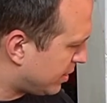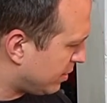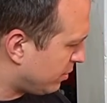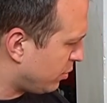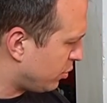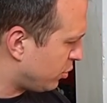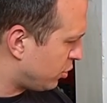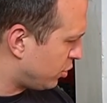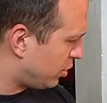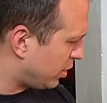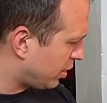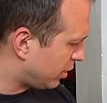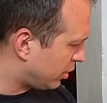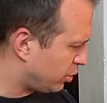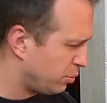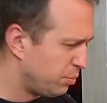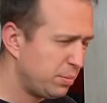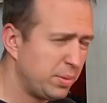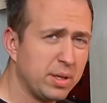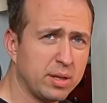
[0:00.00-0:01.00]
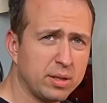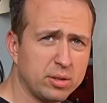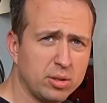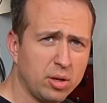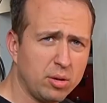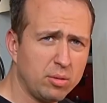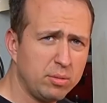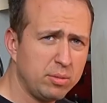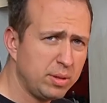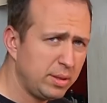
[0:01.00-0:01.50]
założyć jakieś
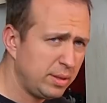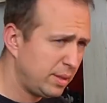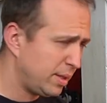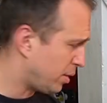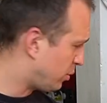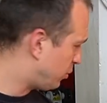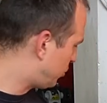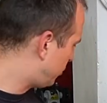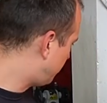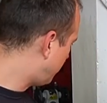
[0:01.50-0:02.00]
pierdoły, jakąś